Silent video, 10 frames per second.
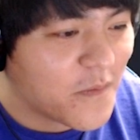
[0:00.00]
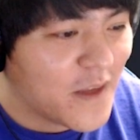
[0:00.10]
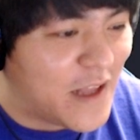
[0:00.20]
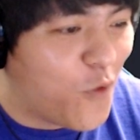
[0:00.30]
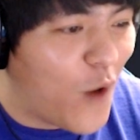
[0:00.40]

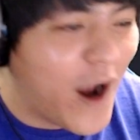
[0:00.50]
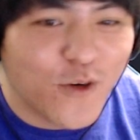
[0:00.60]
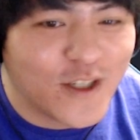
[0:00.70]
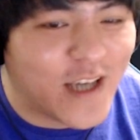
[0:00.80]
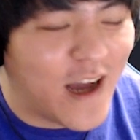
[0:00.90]
나
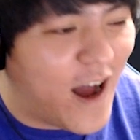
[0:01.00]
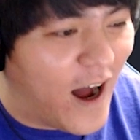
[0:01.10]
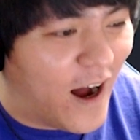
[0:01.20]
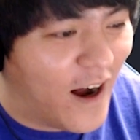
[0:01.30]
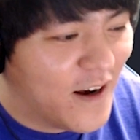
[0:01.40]
농알못이야.
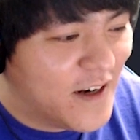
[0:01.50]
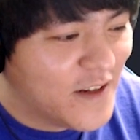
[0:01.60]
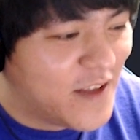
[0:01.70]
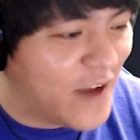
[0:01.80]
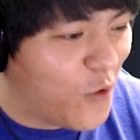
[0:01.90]

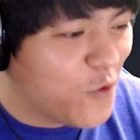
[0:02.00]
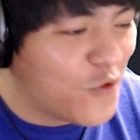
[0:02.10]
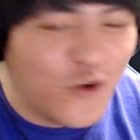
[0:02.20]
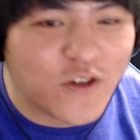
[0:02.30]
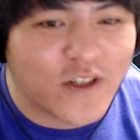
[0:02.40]
나
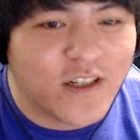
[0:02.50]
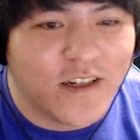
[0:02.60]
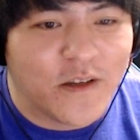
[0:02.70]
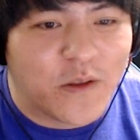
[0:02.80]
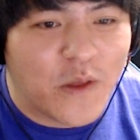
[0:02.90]
농구
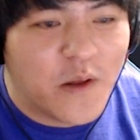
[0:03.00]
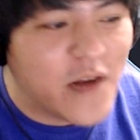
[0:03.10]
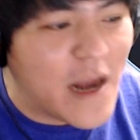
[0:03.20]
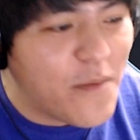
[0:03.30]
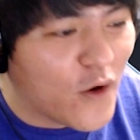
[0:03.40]
그
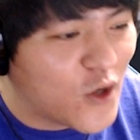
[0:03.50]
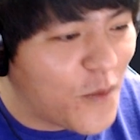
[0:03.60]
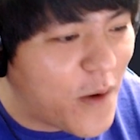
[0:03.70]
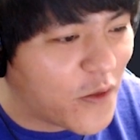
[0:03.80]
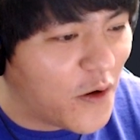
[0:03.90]
슬램덩크로
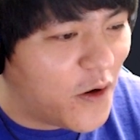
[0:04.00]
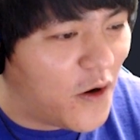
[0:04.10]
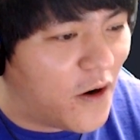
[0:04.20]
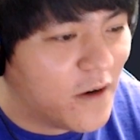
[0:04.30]
배웠어.